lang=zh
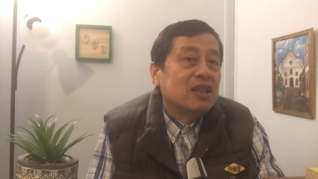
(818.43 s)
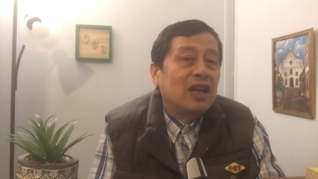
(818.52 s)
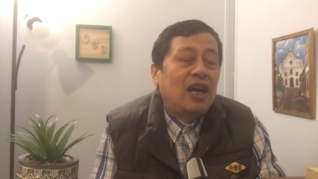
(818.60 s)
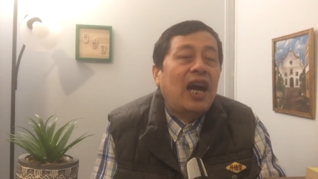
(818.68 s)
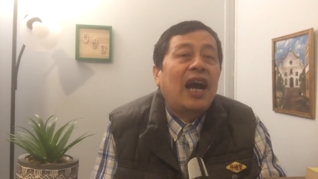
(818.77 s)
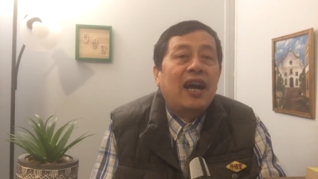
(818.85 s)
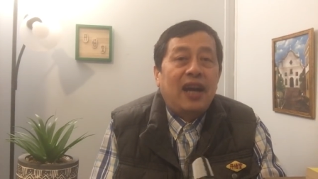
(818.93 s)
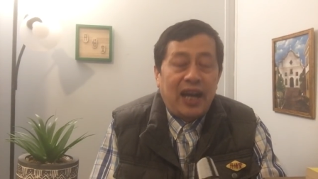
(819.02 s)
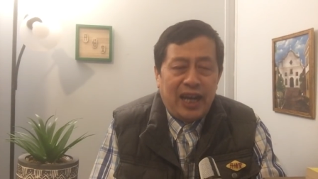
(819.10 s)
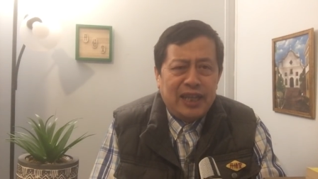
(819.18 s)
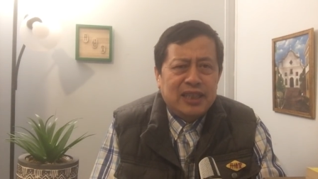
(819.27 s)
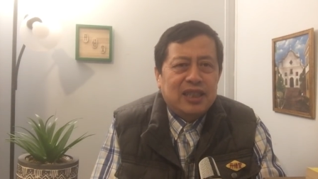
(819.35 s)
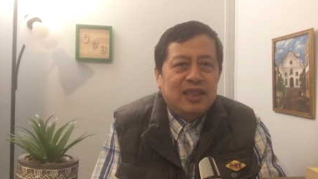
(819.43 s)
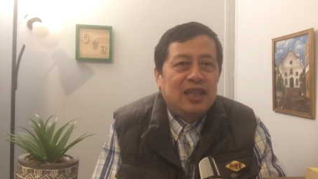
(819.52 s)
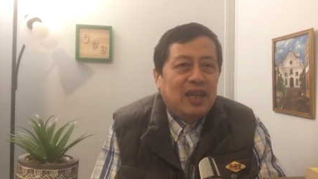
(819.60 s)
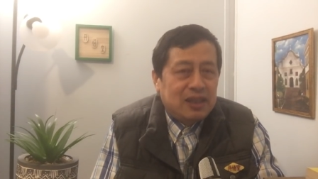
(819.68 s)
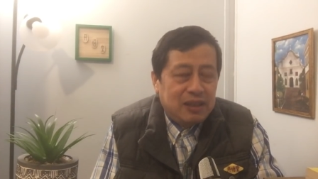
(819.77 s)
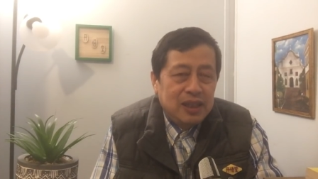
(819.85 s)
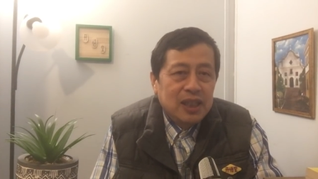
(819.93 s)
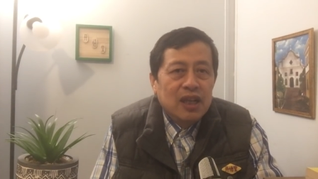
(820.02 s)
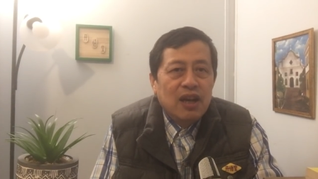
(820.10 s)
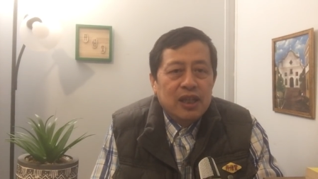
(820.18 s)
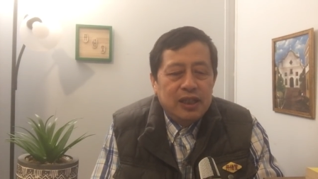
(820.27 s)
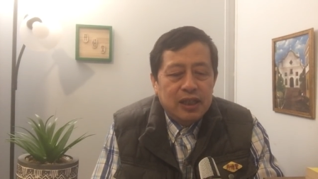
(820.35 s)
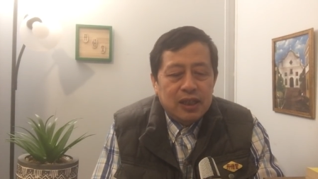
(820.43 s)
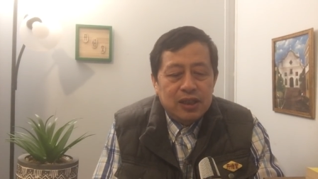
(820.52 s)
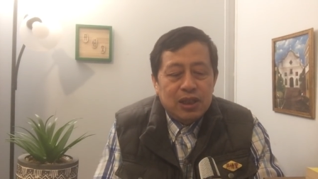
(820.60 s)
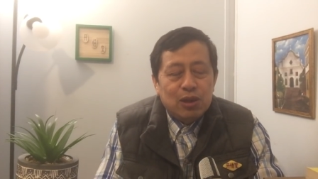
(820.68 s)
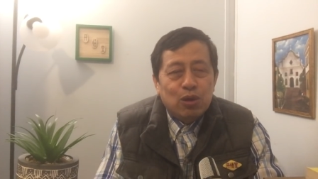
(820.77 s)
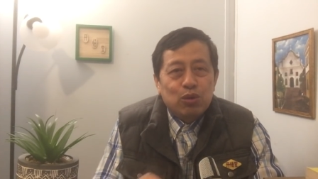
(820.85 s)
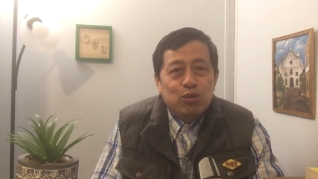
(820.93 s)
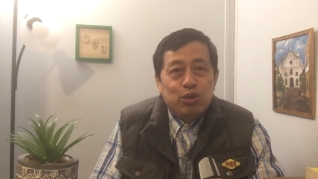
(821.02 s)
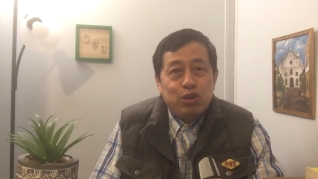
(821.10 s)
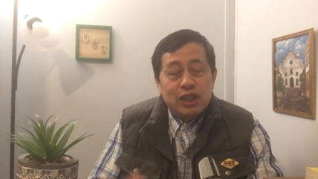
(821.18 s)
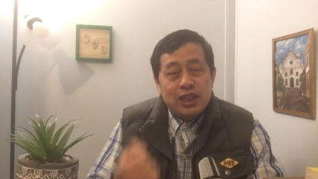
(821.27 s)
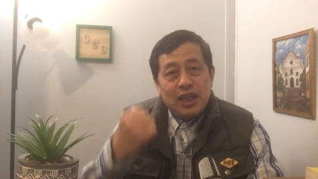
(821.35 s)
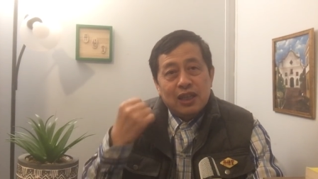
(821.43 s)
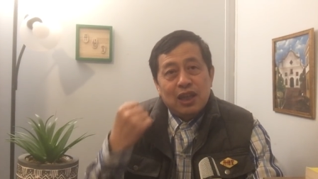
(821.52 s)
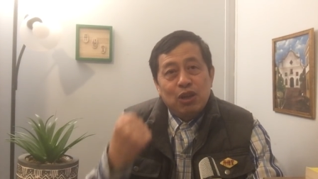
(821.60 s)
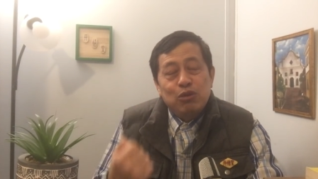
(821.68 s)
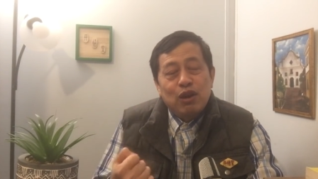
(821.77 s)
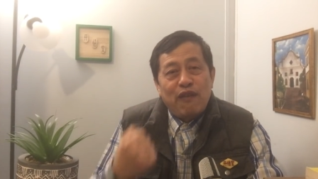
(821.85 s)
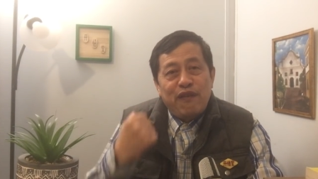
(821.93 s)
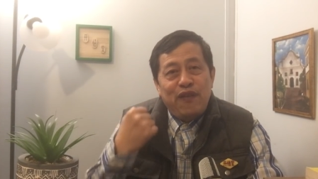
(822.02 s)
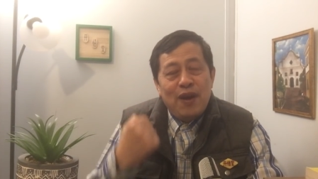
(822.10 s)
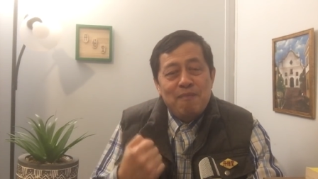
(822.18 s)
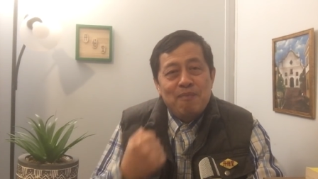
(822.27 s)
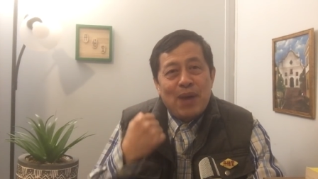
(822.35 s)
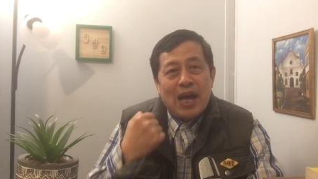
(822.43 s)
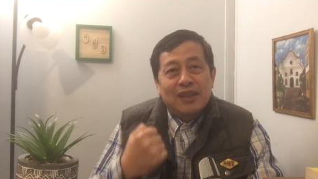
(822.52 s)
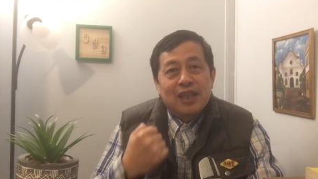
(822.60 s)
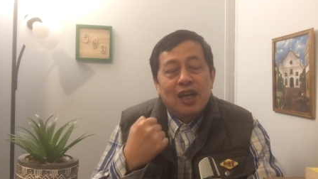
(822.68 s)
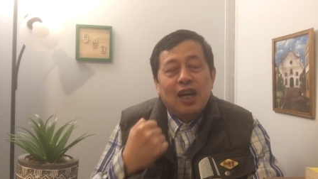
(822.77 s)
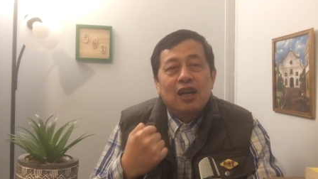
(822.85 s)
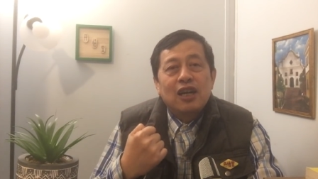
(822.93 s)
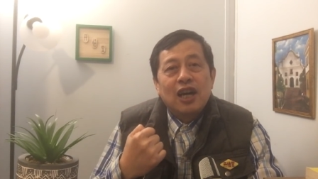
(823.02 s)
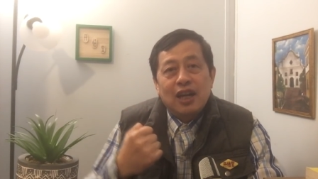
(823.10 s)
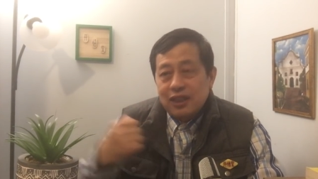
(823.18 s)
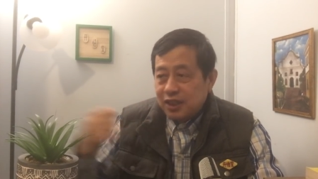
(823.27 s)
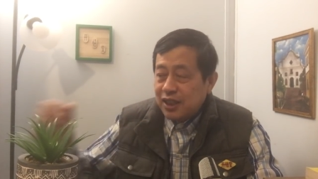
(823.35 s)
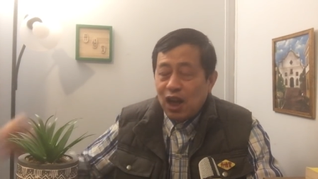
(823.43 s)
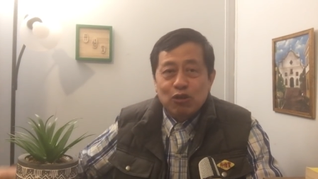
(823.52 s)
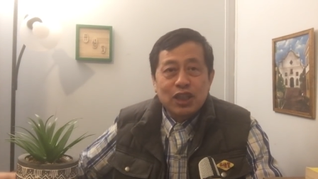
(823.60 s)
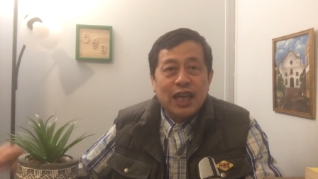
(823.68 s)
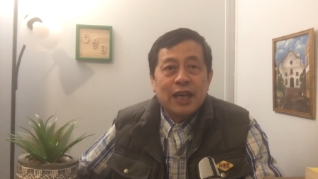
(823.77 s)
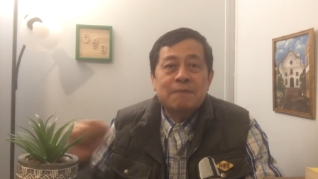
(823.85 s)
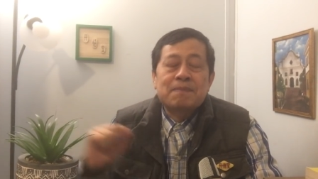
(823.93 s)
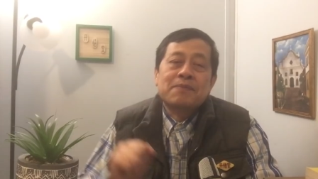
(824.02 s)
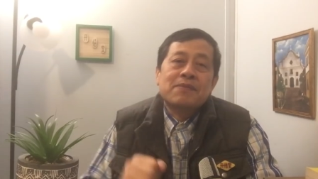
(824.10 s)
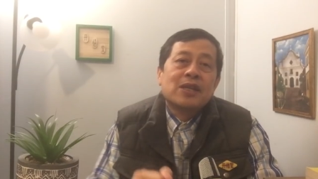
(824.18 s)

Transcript: 孩子一样的，也就鲁迅相当于一个愤满的啊少年，